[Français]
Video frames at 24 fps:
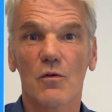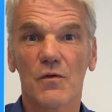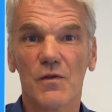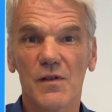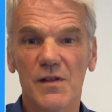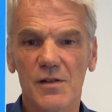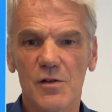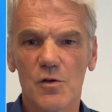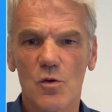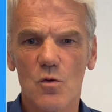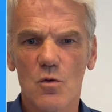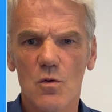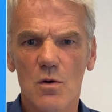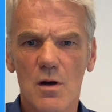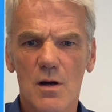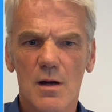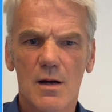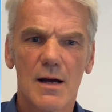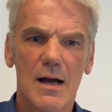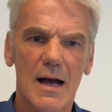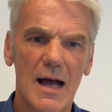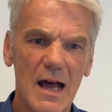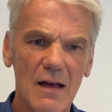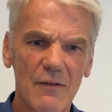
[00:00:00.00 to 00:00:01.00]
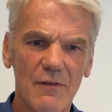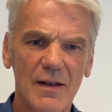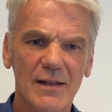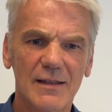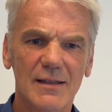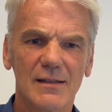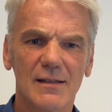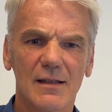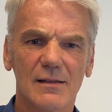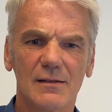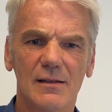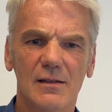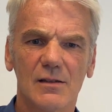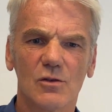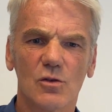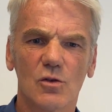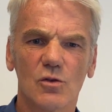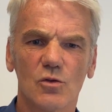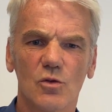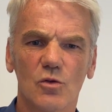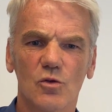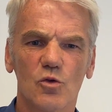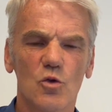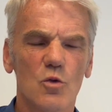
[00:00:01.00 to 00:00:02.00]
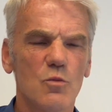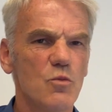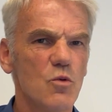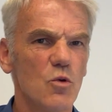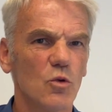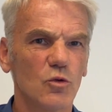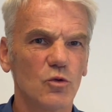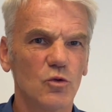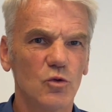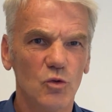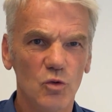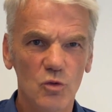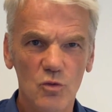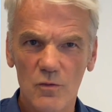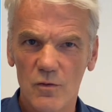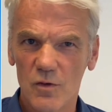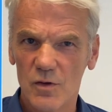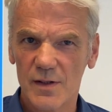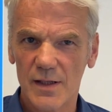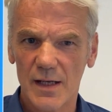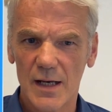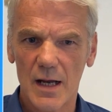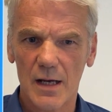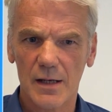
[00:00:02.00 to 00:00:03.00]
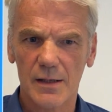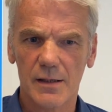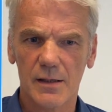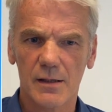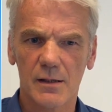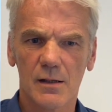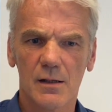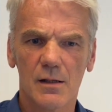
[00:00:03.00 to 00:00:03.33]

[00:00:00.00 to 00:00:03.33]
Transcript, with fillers: en visio avec des assistants sociaux pour tous vos salariés.